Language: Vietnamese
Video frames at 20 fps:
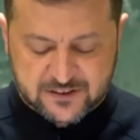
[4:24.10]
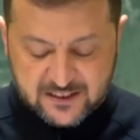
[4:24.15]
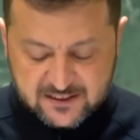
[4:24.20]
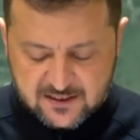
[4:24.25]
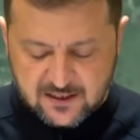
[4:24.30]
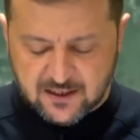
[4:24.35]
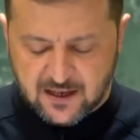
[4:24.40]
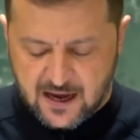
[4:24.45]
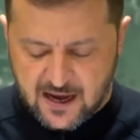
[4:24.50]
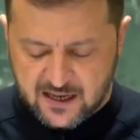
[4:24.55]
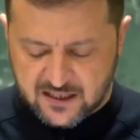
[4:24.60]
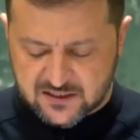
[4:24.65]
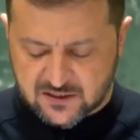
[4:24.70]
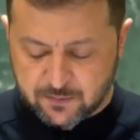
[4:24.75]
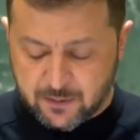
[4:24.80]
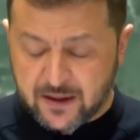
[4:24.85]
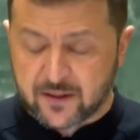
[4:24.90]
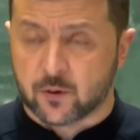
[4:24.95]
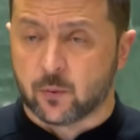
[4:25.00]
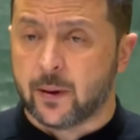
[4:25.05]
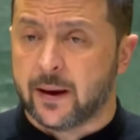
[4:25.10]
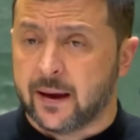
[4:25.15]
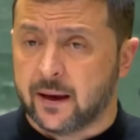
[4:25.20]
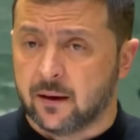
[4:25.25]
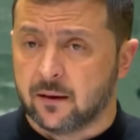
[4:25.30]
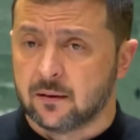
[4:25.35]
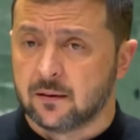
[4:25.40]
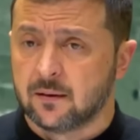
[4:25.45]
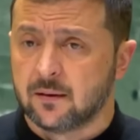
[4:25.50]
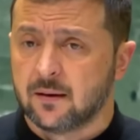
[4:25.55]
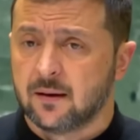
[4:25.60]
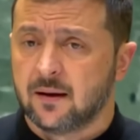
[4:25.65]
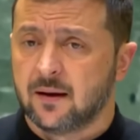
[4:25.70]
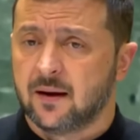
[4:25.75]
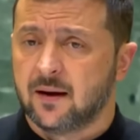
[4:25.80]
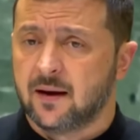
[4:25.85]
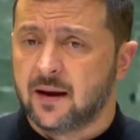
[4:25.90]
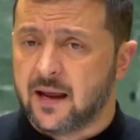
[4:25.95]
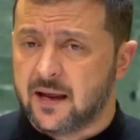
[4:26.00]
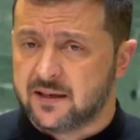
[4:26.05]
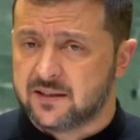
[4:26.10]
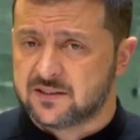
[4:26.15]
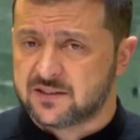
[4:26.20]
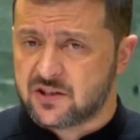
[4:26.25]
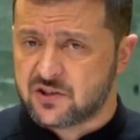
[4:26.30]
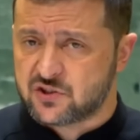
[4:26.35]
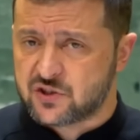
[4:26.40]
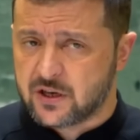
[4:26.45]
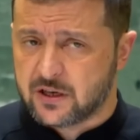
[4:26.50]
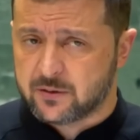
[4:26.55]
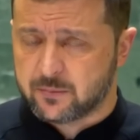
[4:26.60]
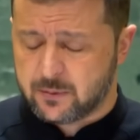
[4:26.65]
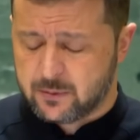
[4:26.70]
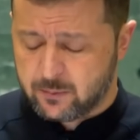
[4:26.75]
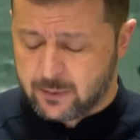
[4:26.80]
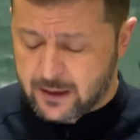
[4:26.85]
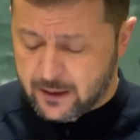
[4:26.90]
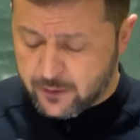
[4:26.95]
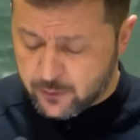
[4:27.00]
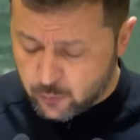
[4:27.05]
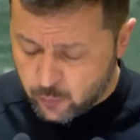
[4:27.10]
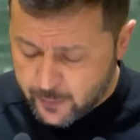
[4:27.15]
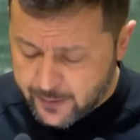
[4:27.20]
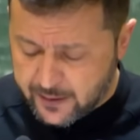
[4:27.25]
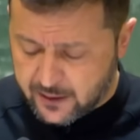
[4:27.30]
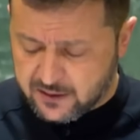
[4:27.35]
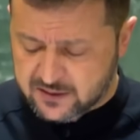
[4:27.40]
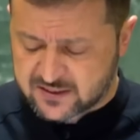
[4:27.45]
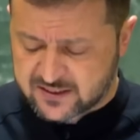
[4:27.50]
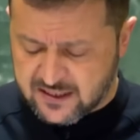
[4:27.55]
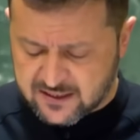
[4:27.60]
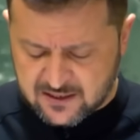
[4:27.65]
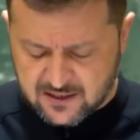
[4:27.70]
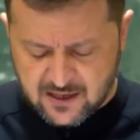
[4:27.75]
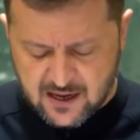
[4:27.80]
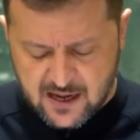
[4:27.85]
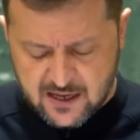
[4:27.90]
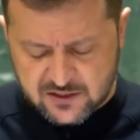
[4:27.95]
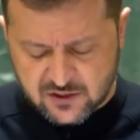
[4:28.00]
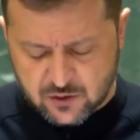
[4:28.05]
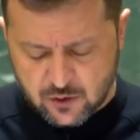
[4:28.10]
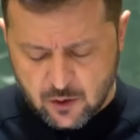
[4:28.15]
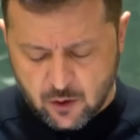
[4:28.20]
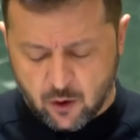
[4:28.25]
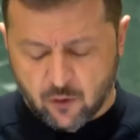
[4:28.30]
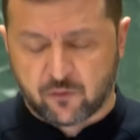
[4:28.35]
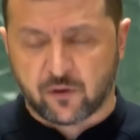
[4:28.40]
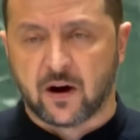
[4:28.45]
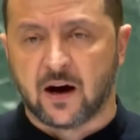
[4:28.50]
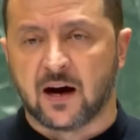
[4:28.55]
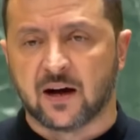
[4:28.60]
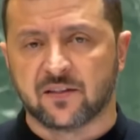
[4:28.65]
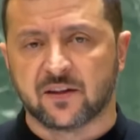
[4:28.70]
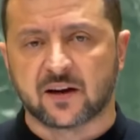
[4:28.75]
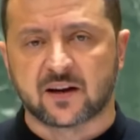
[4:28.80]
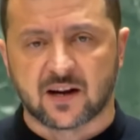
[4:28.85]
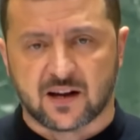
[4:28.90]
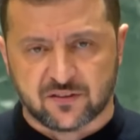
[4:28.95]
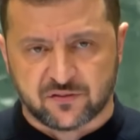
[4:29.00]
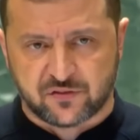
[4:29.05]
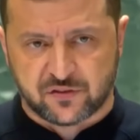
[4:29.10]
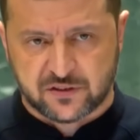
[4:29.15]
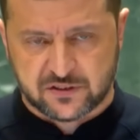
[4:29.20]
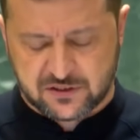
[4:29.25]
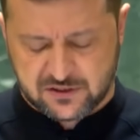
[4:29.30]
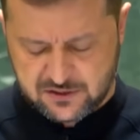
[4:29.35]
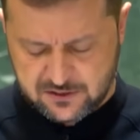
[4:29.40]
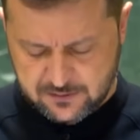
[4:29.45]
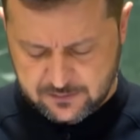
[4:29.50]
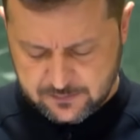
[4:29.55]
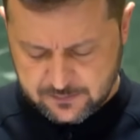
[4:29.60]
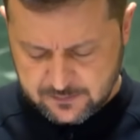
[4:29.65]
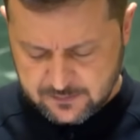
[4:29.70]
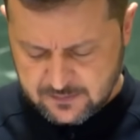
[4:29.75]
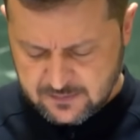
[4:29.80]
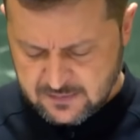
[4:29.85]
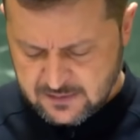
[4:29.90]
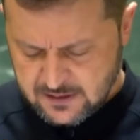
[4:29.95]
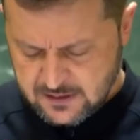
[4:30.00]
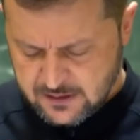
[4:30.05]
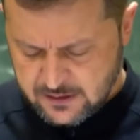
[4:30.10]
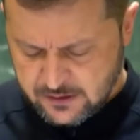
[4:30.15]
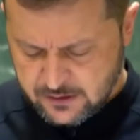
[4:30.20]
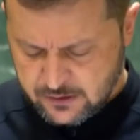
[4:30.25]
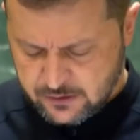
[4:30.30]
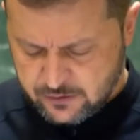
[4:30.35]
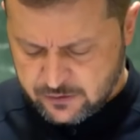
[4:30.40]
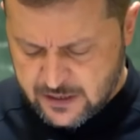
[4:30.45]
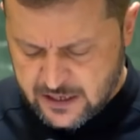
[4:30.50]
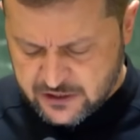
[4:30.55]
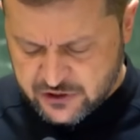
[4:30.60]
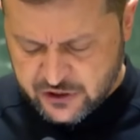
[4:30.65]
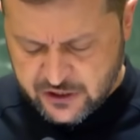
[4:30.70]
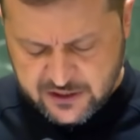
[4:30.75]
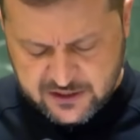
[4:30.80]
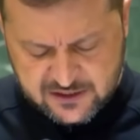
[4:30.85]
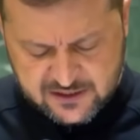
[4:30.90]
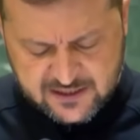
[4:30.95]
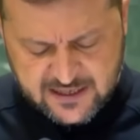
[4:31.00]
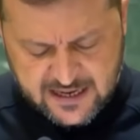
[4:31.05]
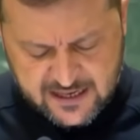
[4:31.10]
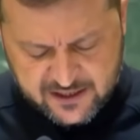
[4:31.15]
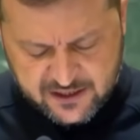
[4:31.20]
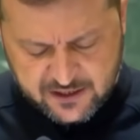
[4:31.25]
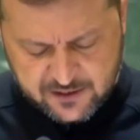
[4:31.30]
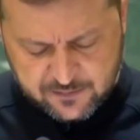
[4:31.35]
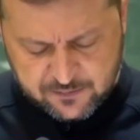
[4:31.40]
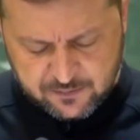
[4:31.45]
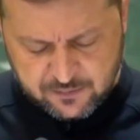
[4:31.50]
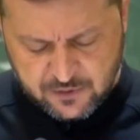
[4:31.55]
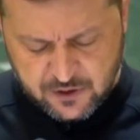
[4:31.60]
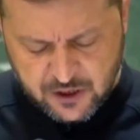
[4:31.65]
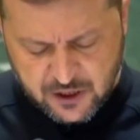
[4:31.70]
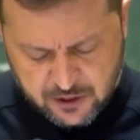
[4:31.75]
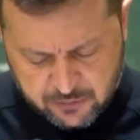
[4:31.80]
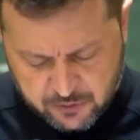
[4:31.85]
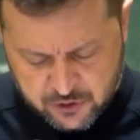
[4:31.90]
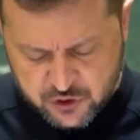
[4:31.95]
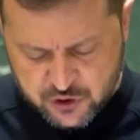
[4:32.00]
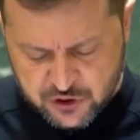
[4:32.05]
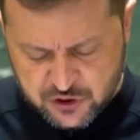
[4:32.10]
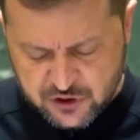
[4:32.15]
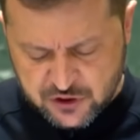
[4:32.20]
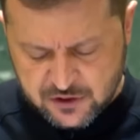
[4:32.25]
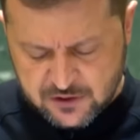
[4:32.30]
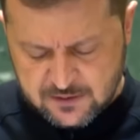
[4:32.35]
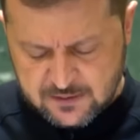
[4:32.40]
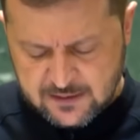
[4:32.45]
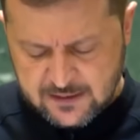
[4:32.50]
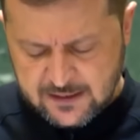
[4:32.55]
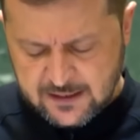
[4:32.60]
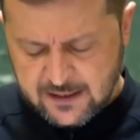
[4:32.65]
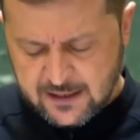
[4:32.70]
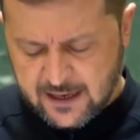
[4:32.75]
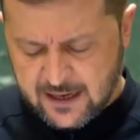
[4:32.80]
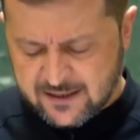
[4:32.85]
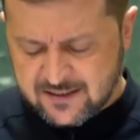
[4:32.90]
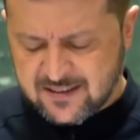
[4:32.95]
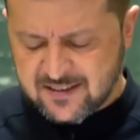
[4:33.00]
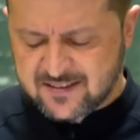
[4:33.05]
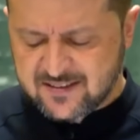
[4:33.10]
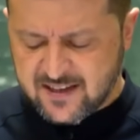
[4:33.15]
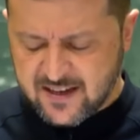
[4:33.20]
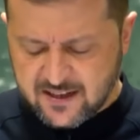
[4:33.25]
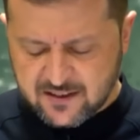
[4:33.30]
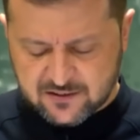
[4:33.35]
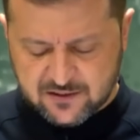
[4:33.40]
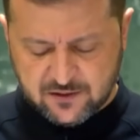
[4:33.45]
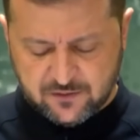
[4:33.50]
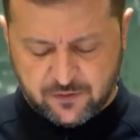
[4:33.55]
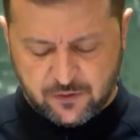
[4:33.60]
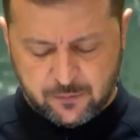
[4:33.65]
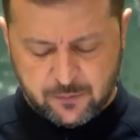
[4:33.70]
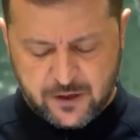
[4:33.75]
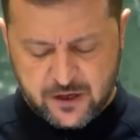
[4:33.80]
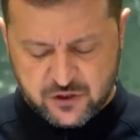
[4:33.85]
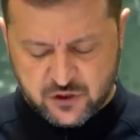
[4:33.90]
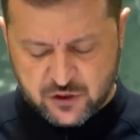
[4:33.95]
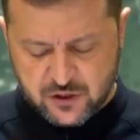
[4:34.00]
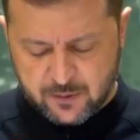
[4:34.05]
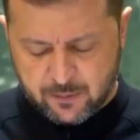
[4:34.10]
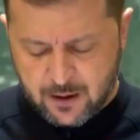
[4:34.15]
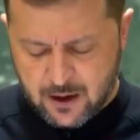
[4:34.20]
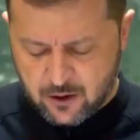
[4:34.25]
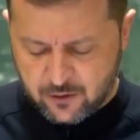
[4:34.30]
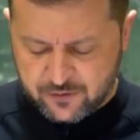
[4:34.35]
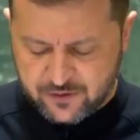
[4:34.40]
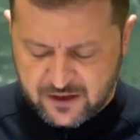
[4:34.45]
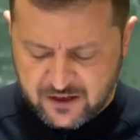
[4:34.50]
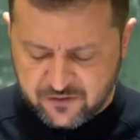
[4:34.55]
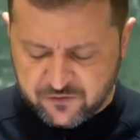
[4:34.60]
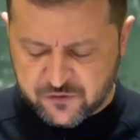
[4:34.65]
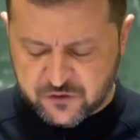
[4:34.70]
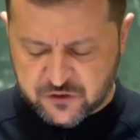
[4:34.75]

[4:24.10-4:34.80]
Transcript: Nhân tiện, thưa quý vị, Nga đang nhận được hình ảnh và thông tin chi tiết về cơ sở hạ tầng của các nhà máy điện hạt nhân của chúng tôi từ vệ tinh của các nước khác.